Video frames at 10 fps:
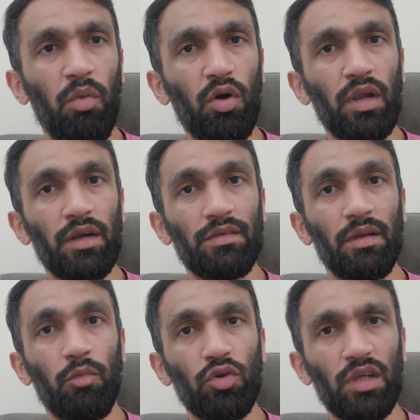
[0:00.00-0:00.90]
बॉलर्स
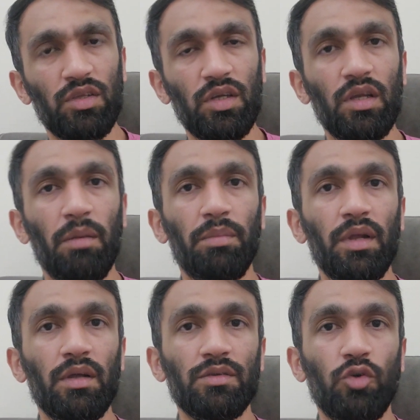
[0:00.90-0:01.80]
ने बहुत अच्छी
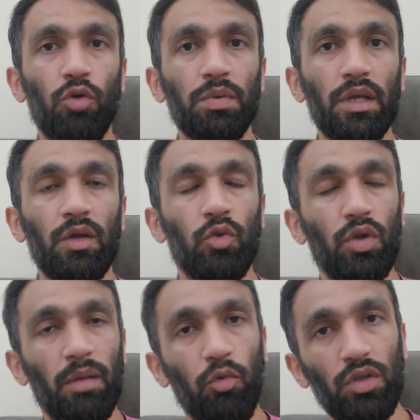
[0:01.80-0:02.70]
अपने जॉब की
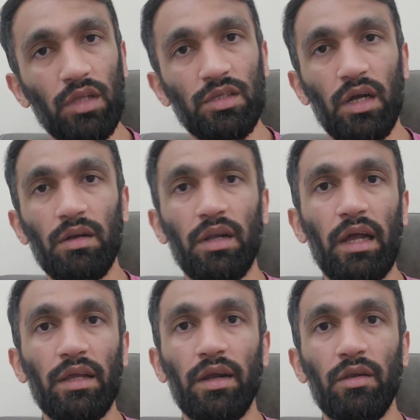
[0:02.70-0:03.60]
उन्होंने बहुत अच्छा
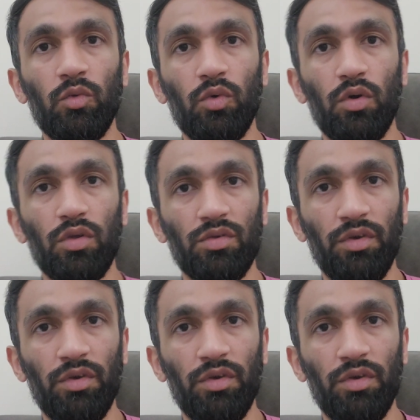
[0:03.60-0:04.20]
टारगेट उनको